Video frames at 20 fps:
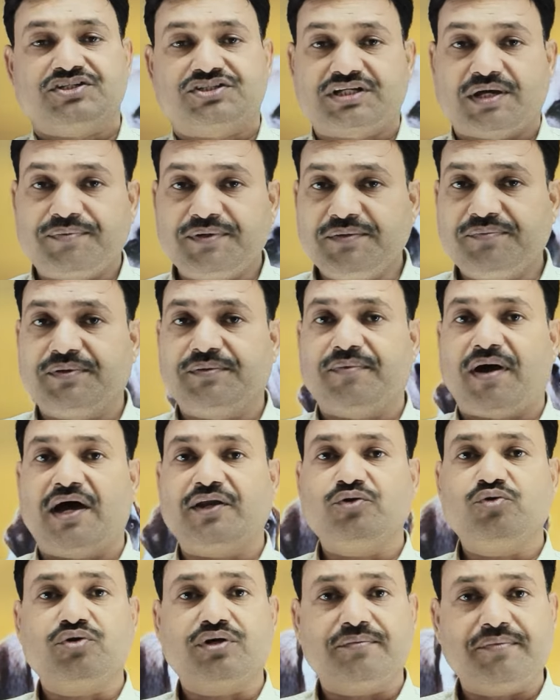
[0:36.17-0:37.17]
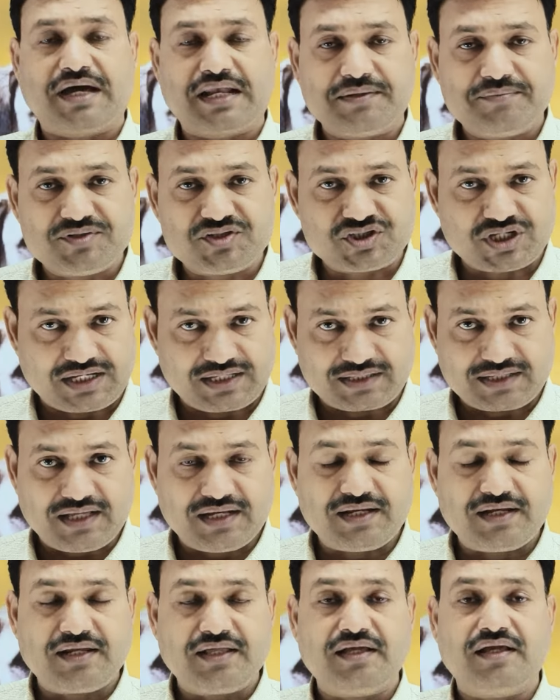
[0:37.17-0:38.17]
सभी बीमारियों के बारे में
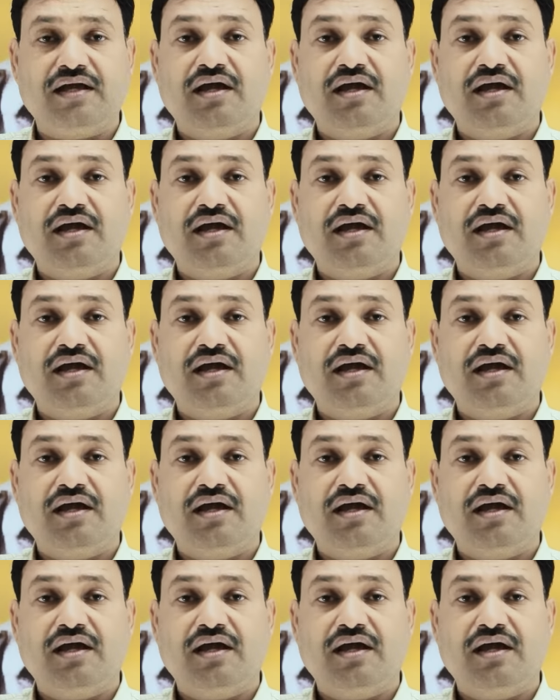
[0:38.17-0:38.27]
जानकारी लें